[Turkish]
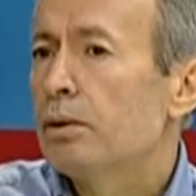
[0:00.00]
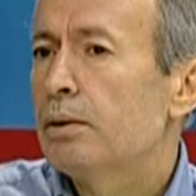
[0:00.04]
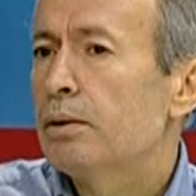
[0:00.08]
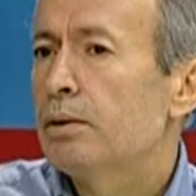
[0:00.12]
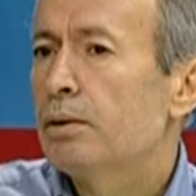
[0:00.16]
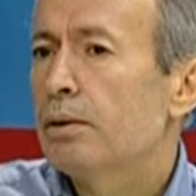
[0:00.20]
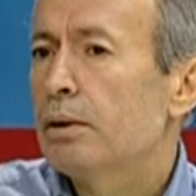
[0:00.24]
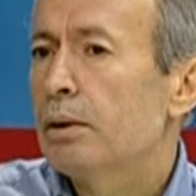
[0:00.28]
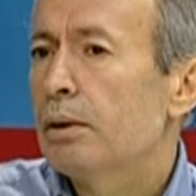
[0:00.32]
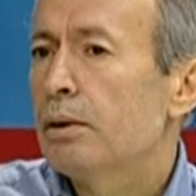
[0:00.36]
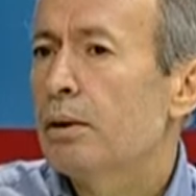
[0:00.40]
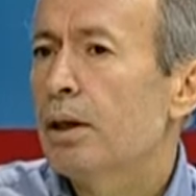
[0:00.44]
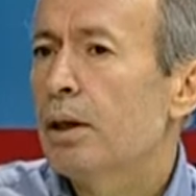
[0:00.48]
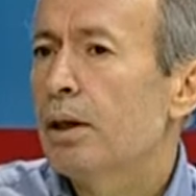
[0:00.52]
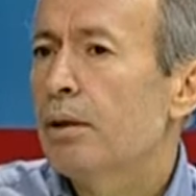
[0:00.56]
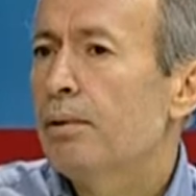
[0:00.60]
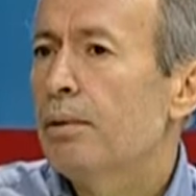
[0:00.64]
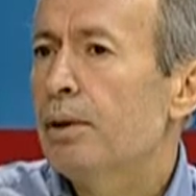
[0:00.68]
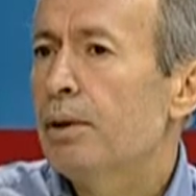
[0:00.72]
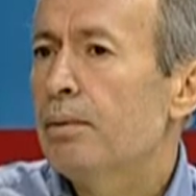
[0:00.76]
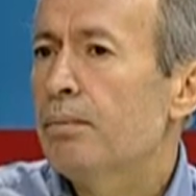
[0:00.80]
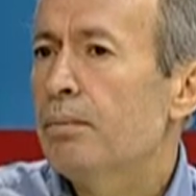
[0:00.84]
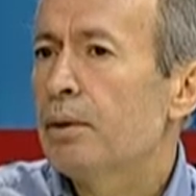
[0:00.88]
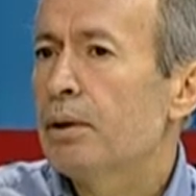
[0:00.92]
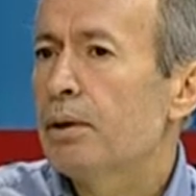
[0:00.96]

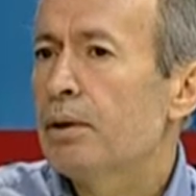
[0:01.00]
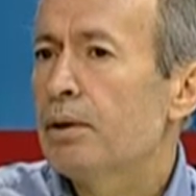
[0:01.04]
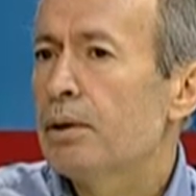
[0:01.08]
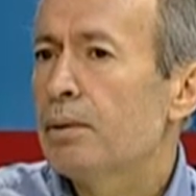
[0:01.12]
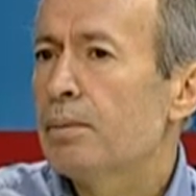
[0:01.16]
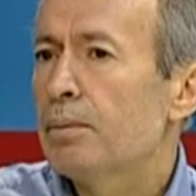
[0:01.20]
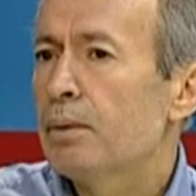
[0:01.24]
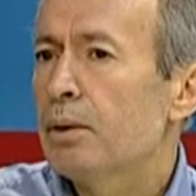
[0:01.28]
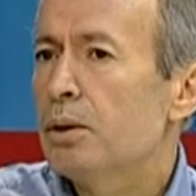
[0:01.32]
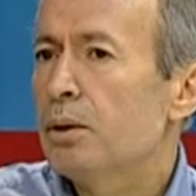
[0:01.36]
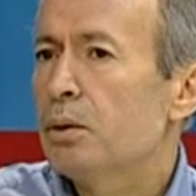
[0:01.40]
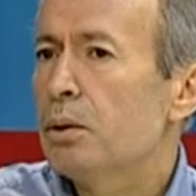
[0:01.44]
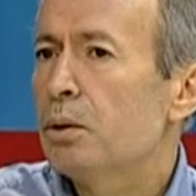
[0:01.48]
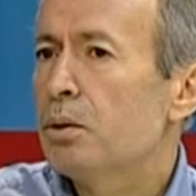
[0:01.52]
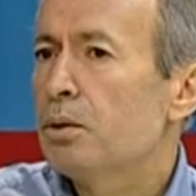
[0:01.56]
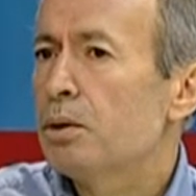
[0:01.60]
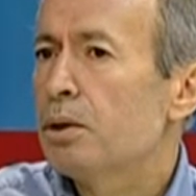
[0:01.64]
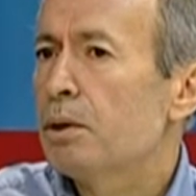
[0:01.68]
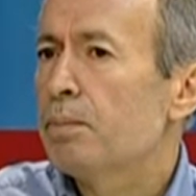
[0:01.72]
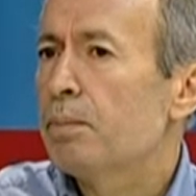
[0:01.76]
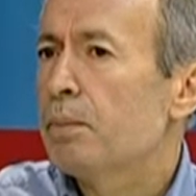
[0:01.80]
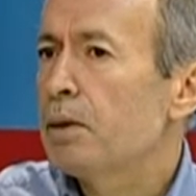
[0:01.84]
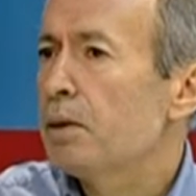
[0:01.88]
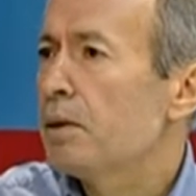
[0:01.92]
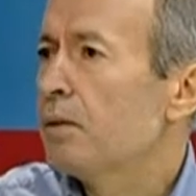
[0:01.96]
tedavilerin bir kısmına çok
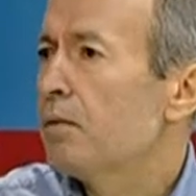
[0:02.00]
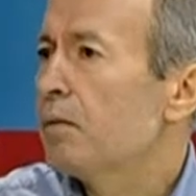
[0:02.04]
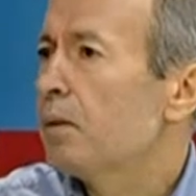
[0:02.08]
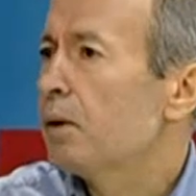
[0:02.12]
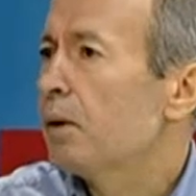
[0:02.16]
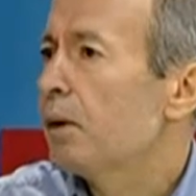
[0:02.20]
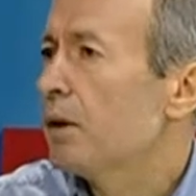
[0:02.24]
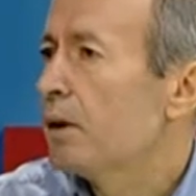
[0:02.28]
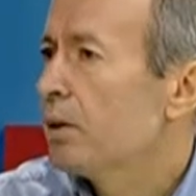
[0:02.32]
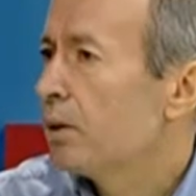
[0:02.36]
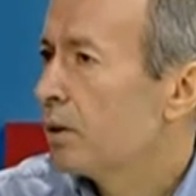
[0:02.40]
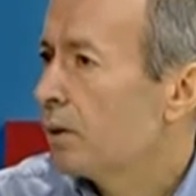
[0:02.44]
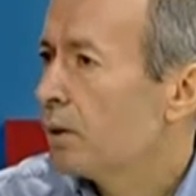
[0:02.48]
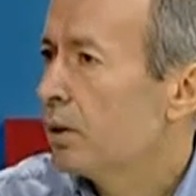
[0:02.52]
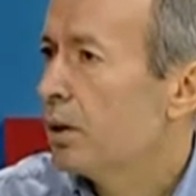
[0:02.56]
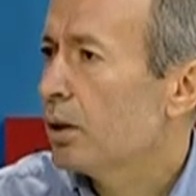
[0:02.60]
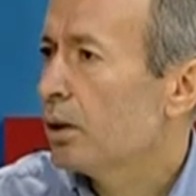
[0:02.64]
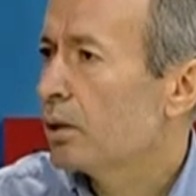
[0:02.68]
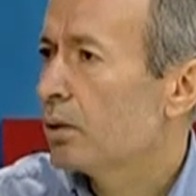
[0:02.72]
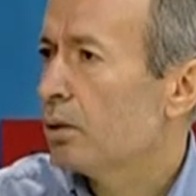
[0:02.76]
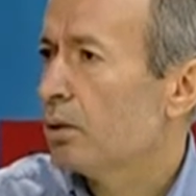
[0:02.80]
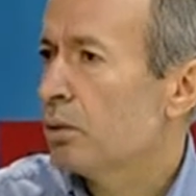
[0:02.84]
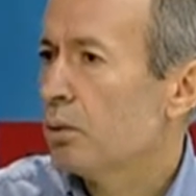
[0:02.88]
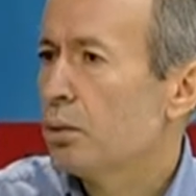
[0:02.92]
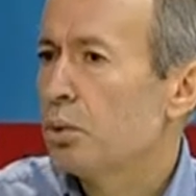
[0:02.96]
spesifik
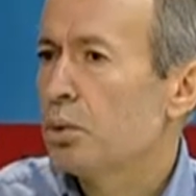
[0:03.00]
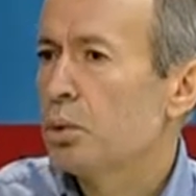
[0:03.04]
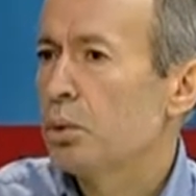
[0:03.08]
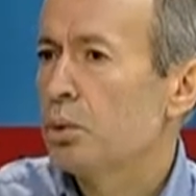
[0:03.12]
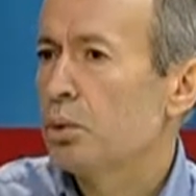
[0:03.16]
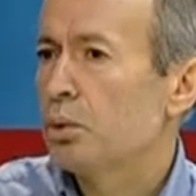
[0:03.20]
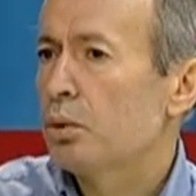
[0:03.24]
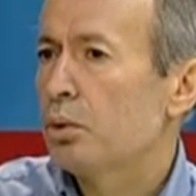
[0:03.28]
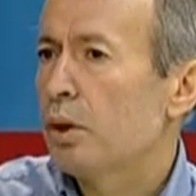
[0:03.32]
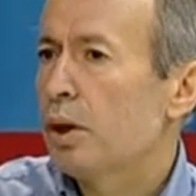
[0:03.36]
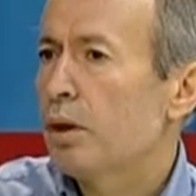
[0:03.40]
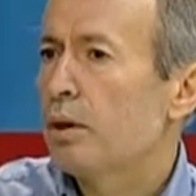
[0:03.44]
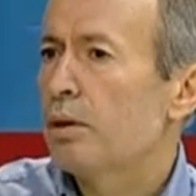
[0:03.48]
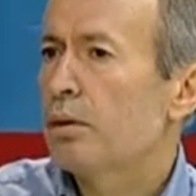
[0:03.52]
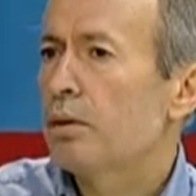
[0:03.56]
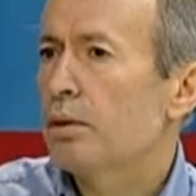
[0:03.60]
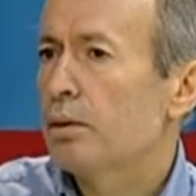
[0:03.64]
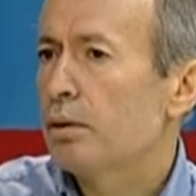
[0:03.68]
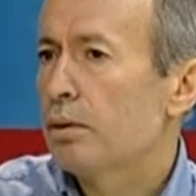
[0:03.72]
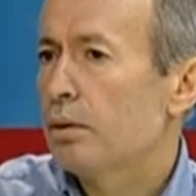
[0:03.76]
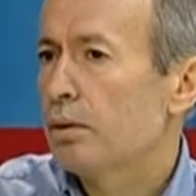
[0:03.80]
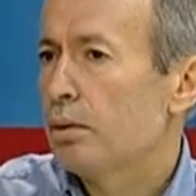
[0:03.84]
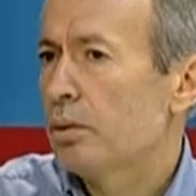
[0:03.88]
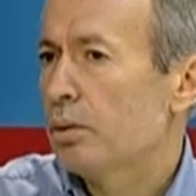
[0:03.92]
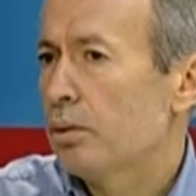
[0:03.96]
etkiler oluşturan
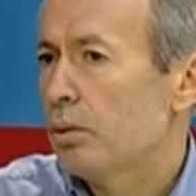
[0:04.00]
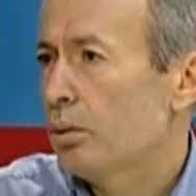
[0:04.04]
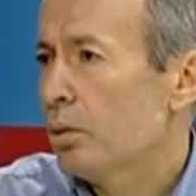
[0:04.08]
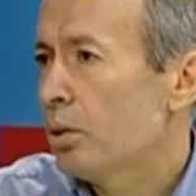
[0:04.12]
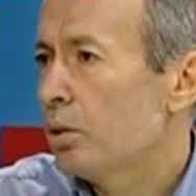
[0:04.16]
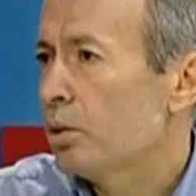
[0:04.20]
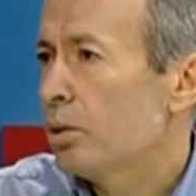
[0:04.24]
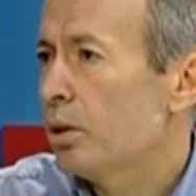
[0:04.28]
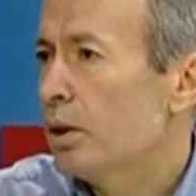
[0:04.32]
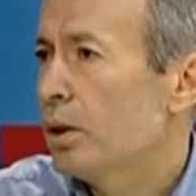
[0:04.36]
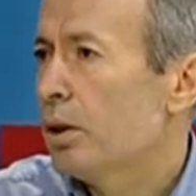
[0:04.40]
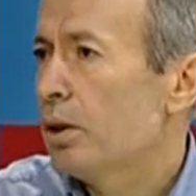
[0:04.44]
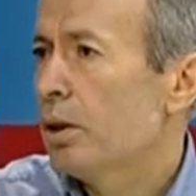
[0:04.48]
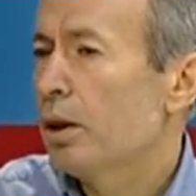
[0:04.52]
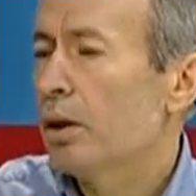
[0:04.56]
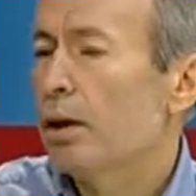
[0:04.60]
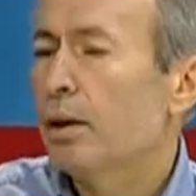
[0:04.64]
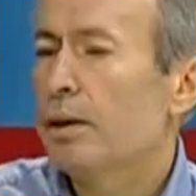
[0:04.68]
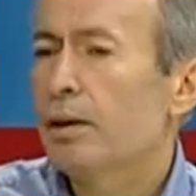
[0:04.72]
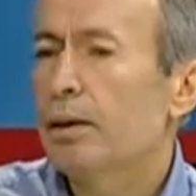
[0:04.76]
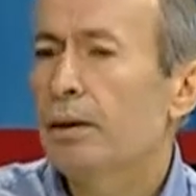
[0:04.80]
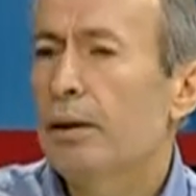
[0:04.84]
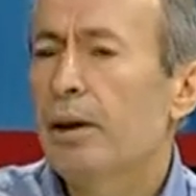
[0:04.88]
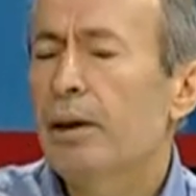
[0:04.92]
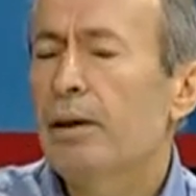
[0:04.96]
e, noktaya
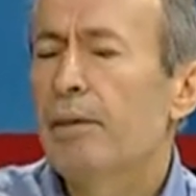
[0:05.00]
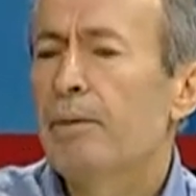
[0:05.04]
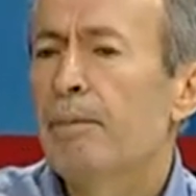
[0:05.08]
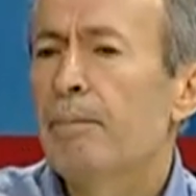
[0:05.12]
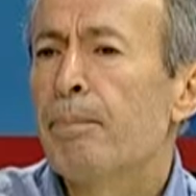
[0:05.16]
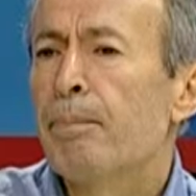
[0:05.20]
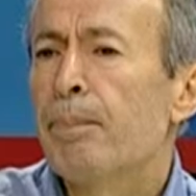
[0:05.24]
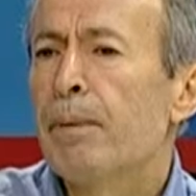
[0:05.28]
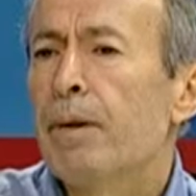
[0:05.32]
geldiler.